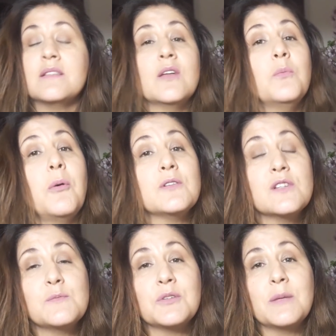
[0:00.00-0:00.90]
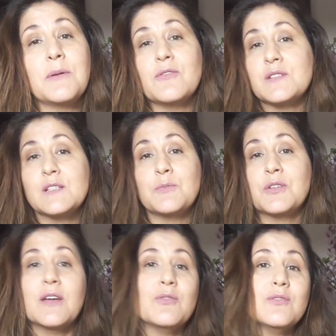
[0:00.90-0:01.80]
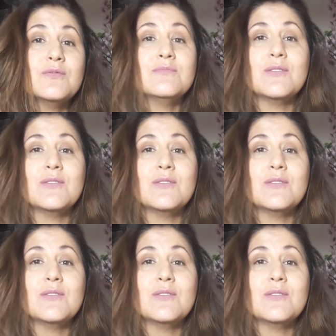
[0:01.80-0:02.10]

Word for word: não posso responder para vocês porque eu não,